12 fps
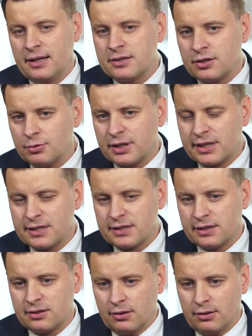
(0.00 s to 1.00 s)
Są takie
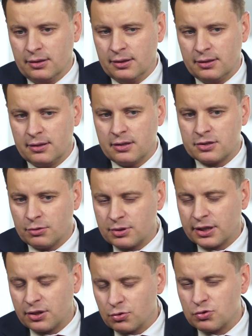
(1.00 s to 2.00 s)
sektory, są
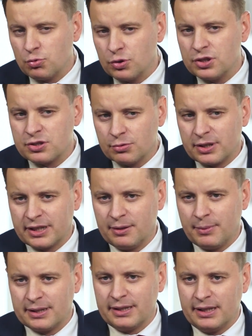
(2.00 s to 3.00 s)
takie usługi, są takie
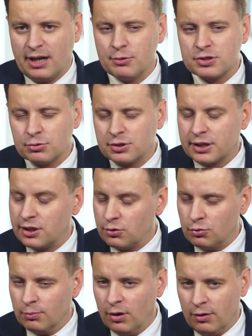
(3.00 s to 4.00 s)
materiały, są takie
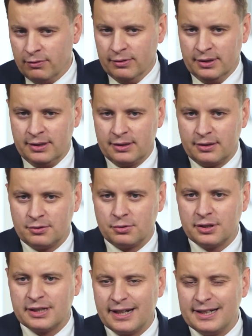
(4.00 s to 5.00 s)
umowy,
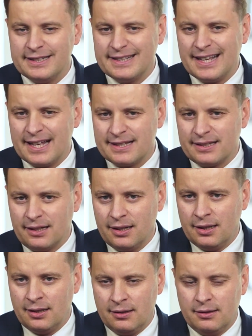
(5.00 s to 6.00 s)
których
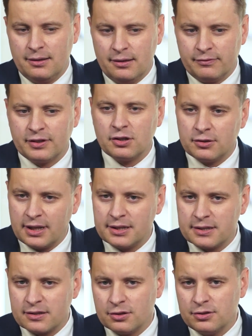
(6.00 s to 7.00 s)
realizacja,
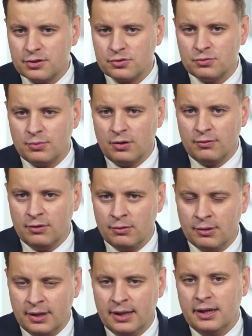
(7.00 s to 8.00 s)
wykonanie zgodnie z umową
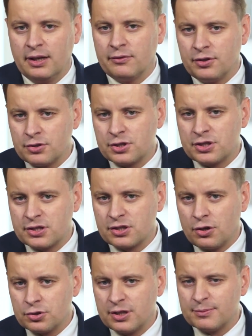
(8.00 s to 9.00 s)
wiąże się z
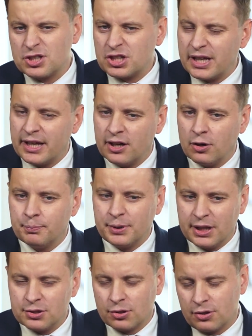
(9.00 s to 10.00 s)
kosztem
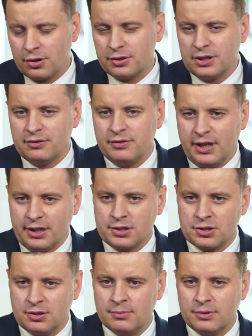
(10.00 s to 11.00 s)
4-5-krotnie
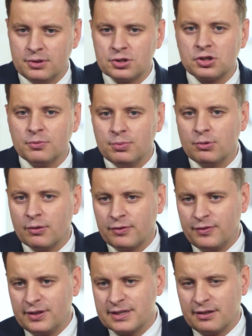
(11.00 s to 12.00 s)
większym niż to było w
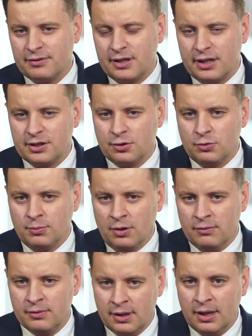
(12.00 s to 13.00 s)
chwili zawierania
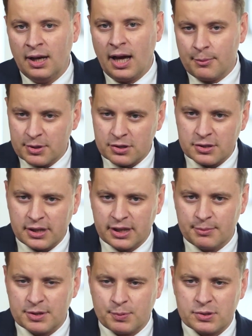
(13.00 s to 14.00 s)
umowy. A my
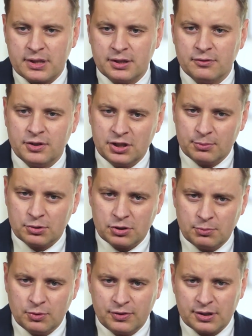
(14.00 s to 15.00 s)
zostajemy z postanowieniem,
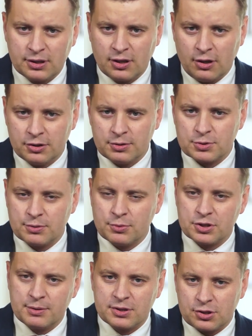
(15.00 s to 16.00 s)
które mówi tylko o tym, że
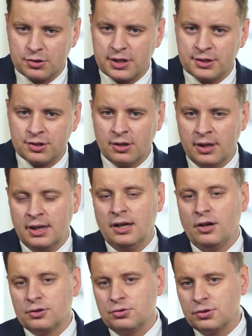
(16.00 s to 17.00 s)
możemy żądać
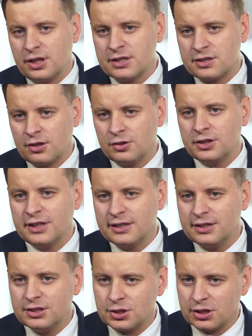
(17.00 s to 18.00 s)
od drugiej strony
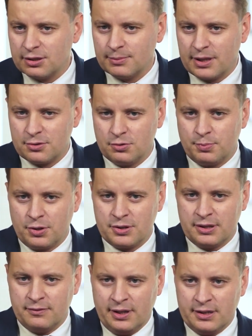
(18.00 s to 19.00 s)
jedynie
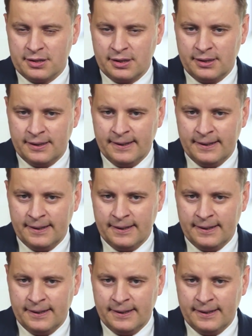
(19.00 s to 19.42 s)
17% więcej.